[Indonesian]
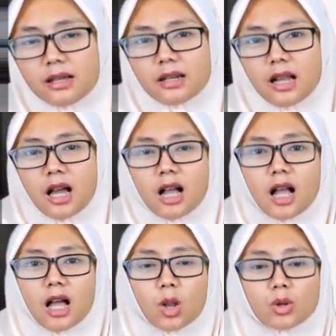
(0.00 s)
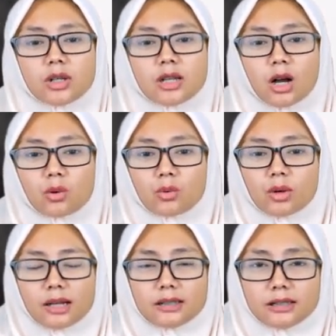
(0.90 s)
Nah, kalau
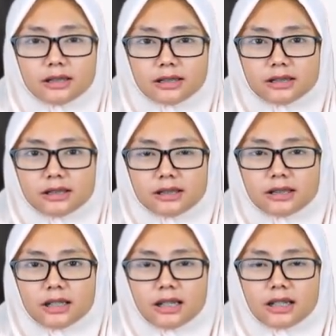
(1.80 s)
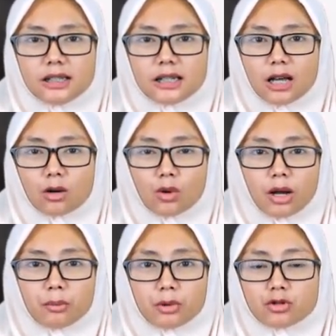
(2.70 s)
dilakukan di
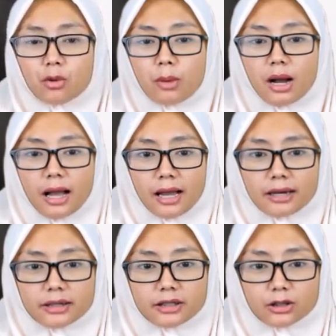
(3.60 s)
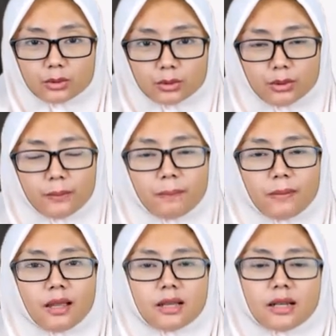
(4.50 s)
dilakukan percobaan gitu.
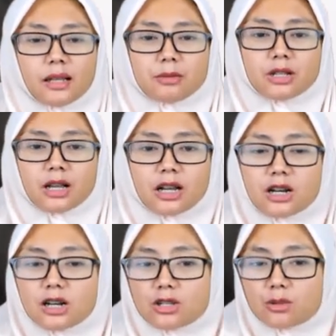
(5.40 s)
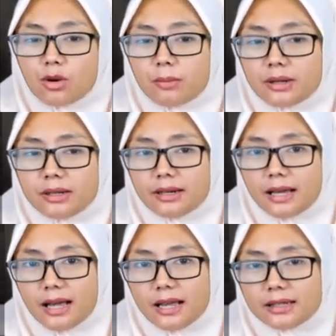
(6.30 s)
Nah, misalkan ada sebuah
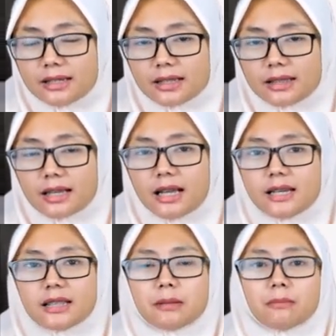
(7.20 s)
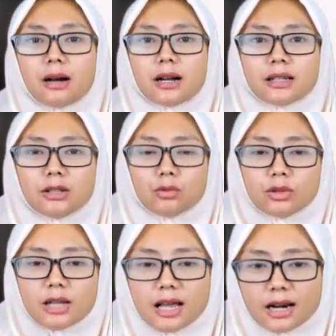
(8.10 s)
benda ini ketika ditimbang di
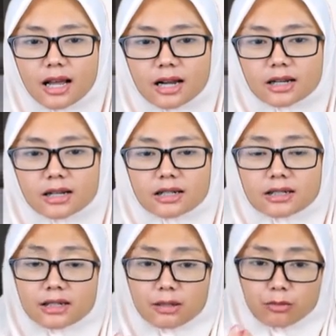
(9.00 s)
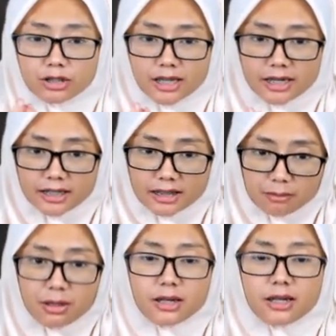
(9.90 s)
udara, kemudian
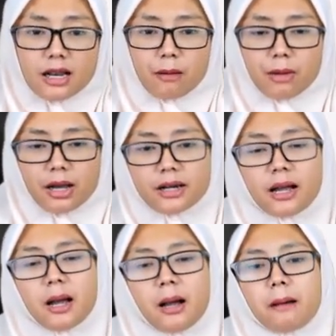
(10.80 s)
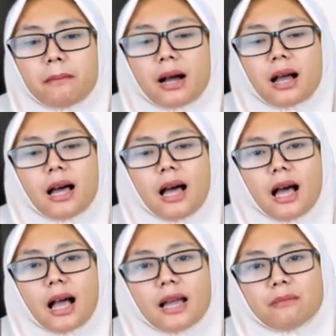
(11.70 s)
ditimbang di dalam air, maka
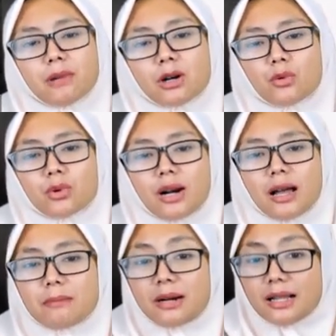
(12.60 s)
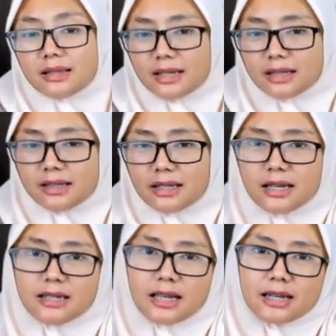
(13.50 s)
akan berkurang beratnya ketika
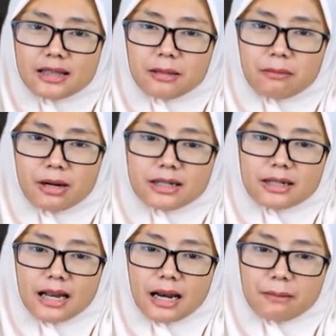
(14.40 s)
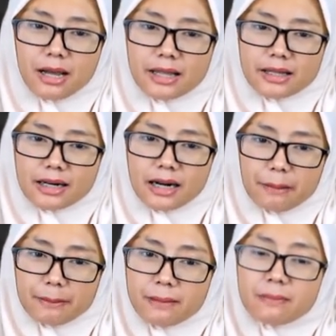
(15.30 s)
dia ditimbang di dalam air.
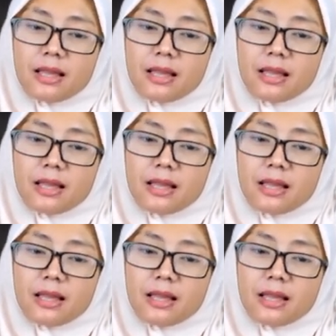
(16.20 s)
Kenapa?